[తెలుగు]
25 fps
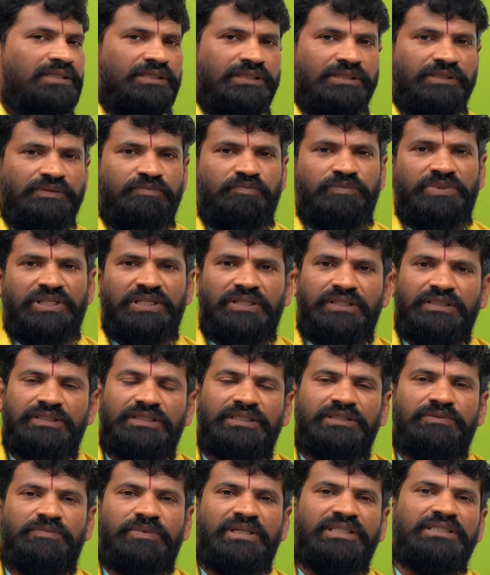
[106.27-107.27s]
ఈ పేరుకి
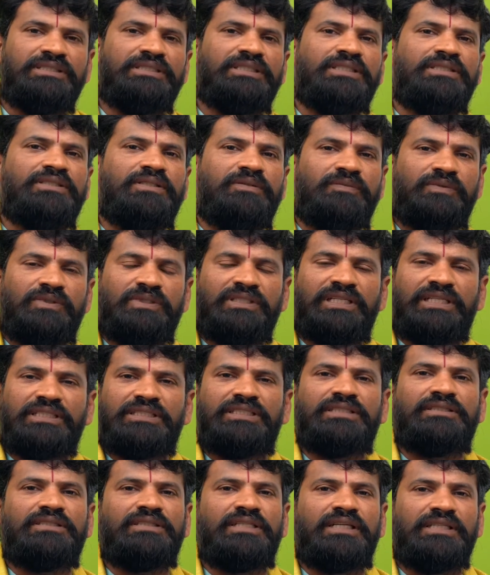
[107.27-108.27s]
ఇది పనిచేయదేమో ఈ
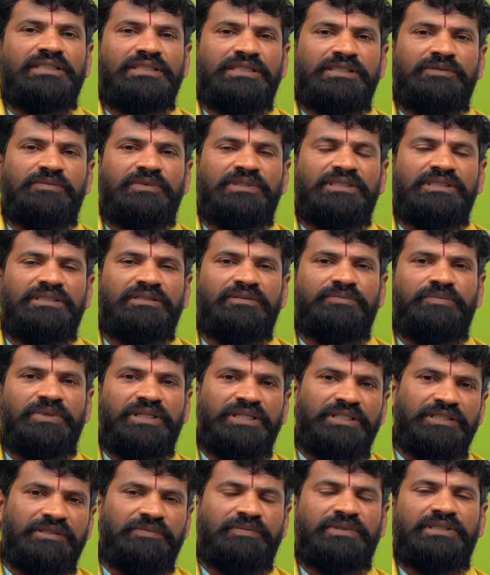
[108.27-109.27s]
నక్షత్రానికి ఇది పనిచేయదు
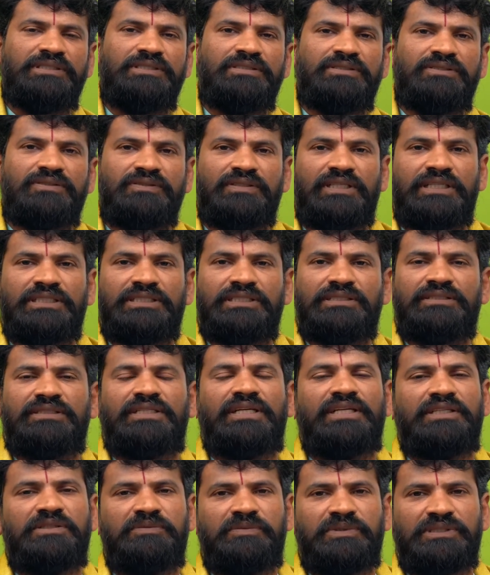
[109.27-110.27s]
పేరుకి పనిచేస్తుంది
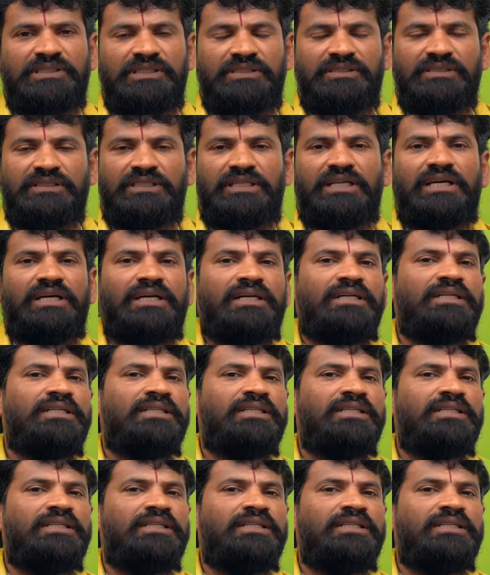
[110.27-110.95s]
నక్షత్రానికి పనిచేయదు ఇట్లా